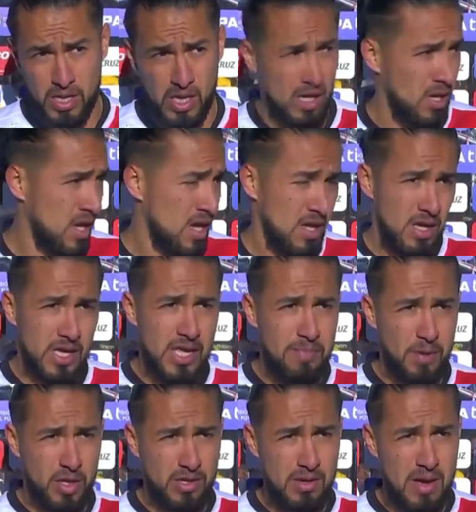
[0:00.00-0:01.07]

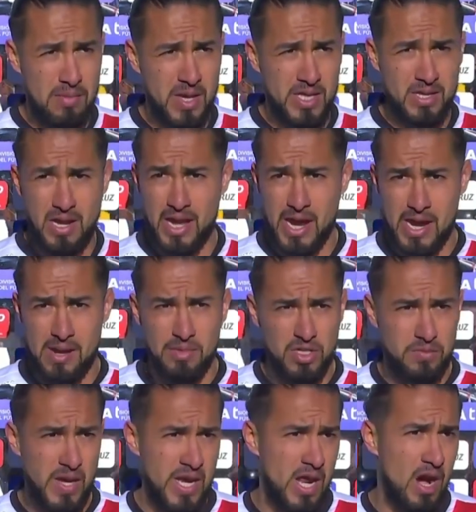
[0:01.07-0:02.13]
deportivamente les ganamos bien.
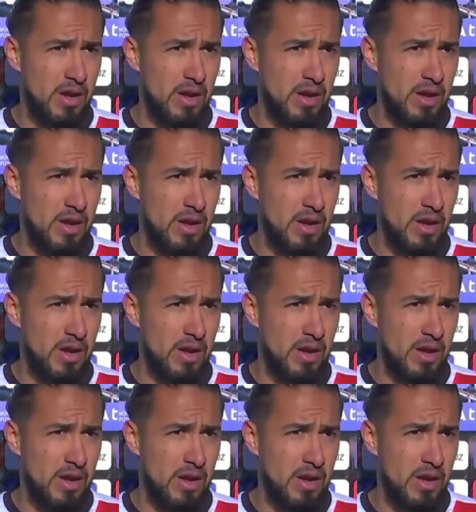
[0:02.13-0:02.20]
Ahora